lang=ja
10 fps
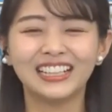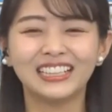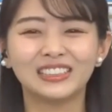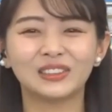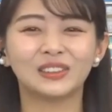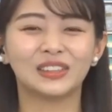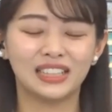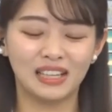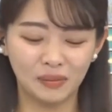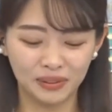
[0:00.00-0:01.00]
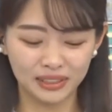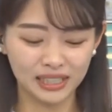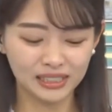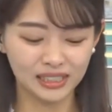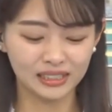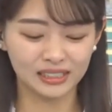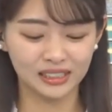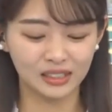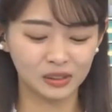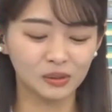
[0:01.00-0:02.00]
そうそれで思い出したんです
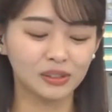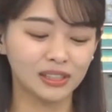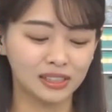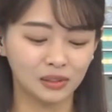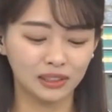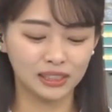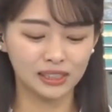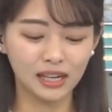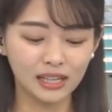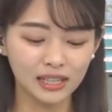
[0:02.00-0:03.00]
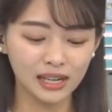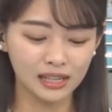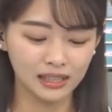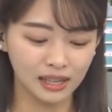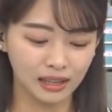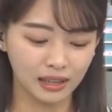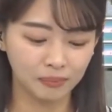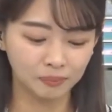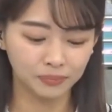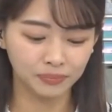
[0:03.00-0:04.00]
けどそうなんですよ私なかなかね
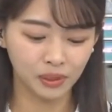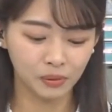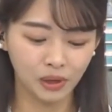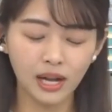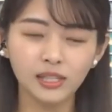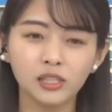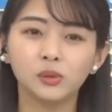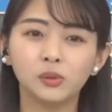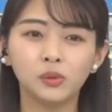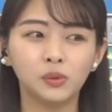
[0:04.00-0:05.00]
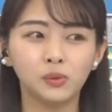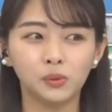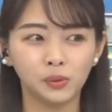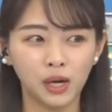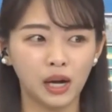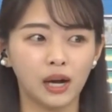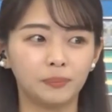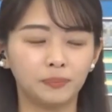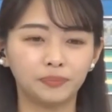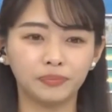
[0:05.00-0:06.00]
こう感情が
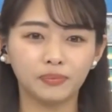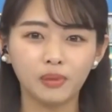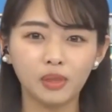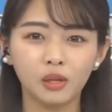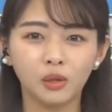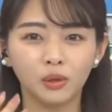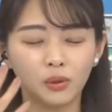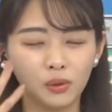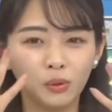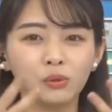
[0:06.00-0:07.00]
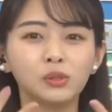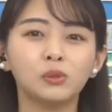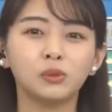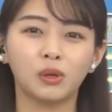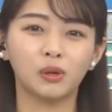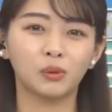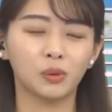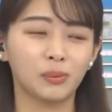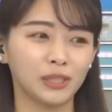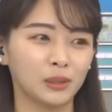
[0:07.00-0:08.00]
表情とか
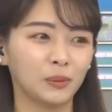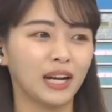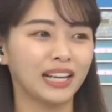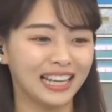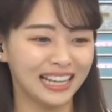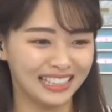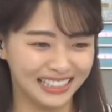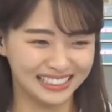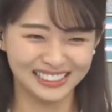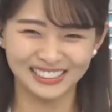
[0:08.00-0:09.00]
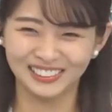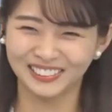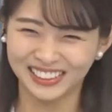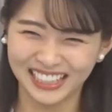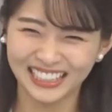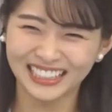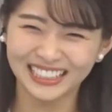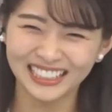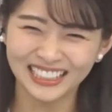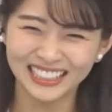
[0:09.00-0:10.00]
言葉に乗らないんですよね。
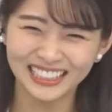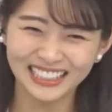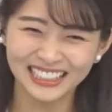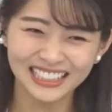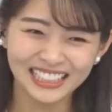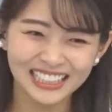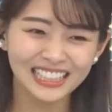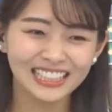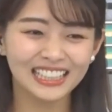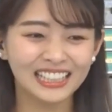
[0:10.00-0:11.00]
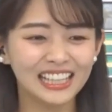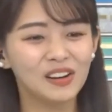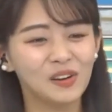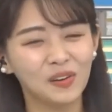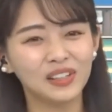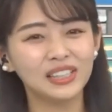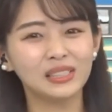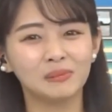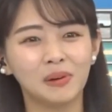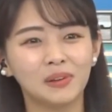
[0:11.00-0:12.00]
で結構い
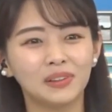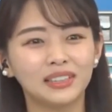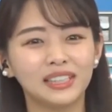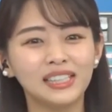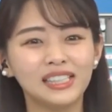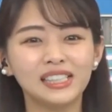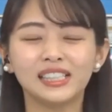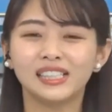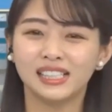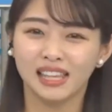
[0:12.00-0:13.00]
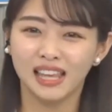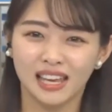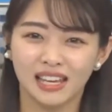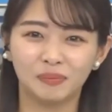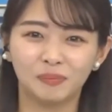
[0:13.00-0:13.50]
つも意識して